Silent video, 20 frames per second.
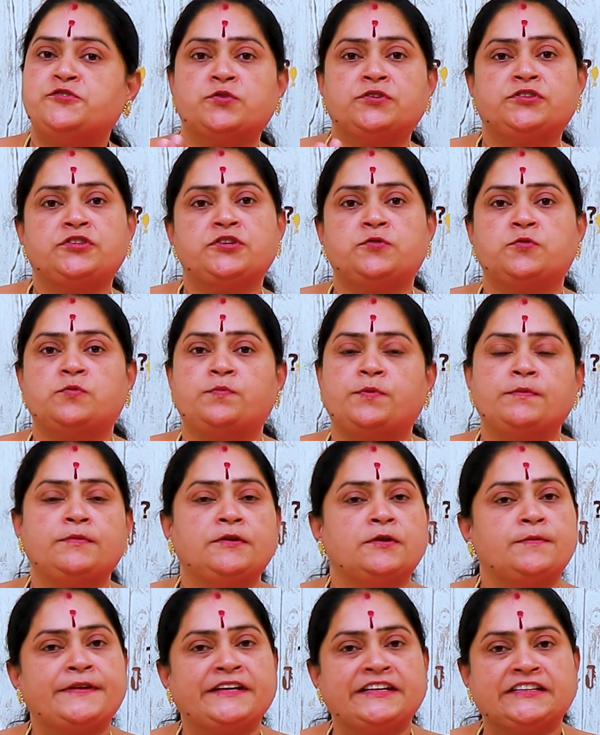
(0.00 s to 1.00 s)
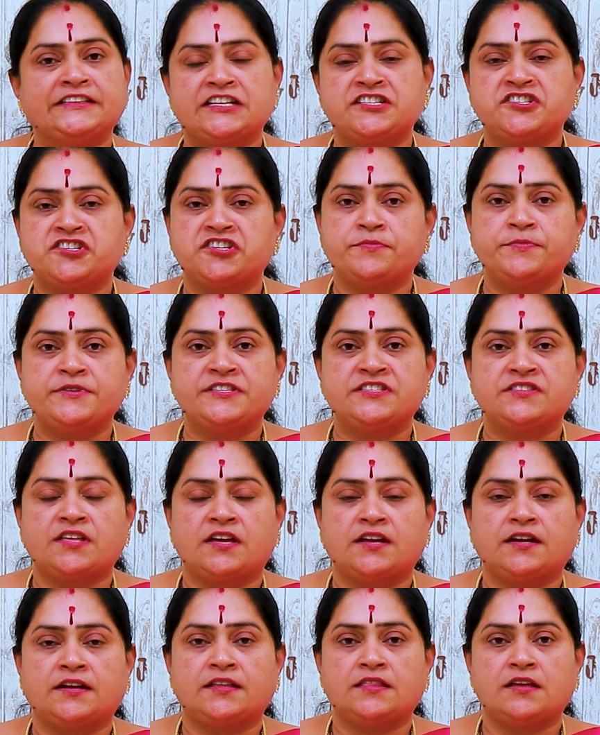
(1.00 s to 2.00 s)
జ్యోతి రూపంలో మనకు
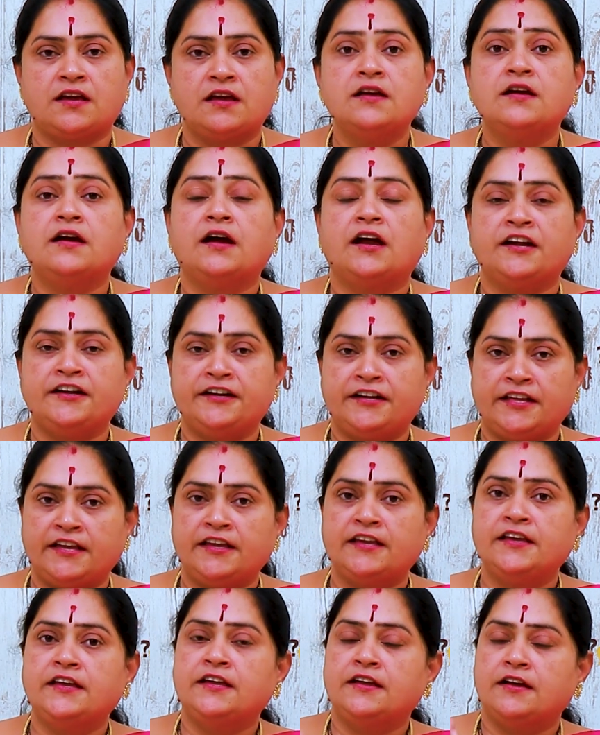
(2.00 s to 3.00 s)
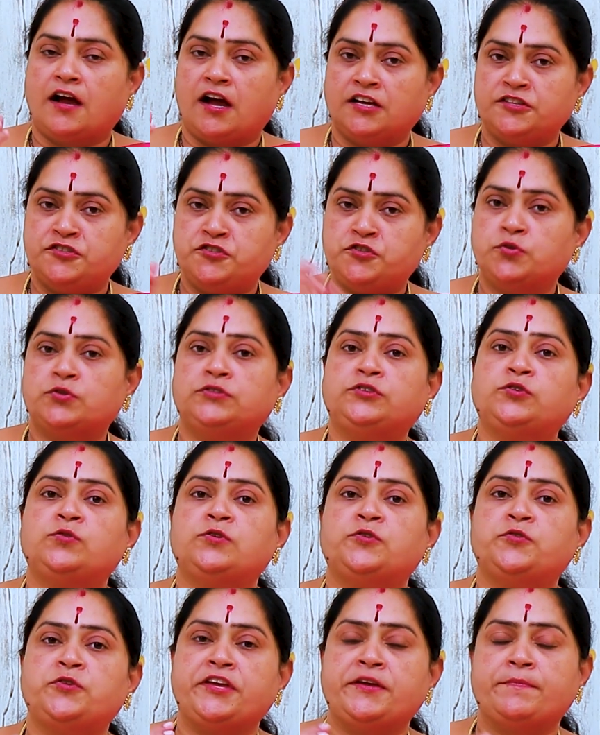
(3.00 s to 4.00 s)
దర్శనమిస్తారు కదా అంటే ఆ
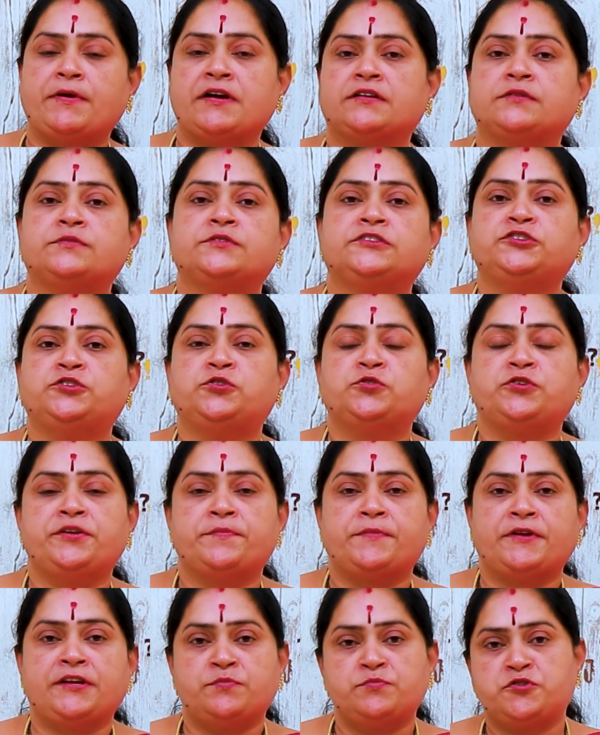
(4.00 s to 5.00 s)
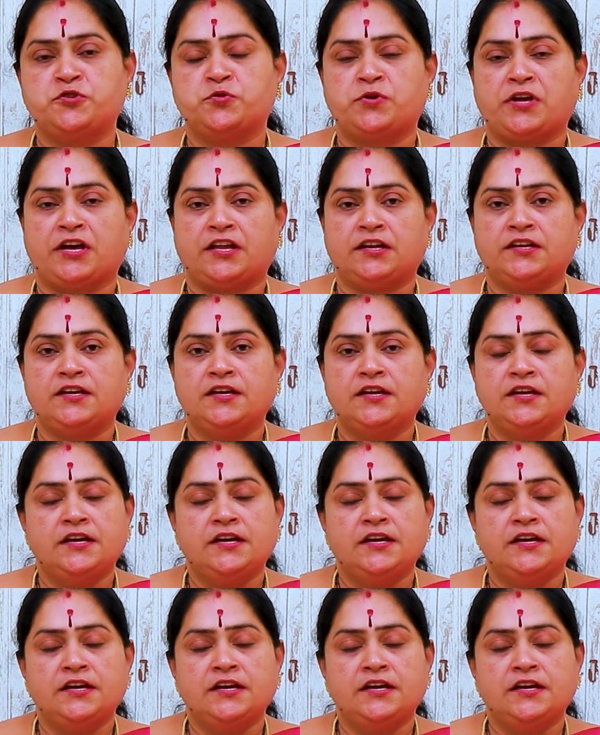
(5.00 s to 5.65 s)
జ్యోతిలోనే భగవంతుణ్ణి మనం చూడాలి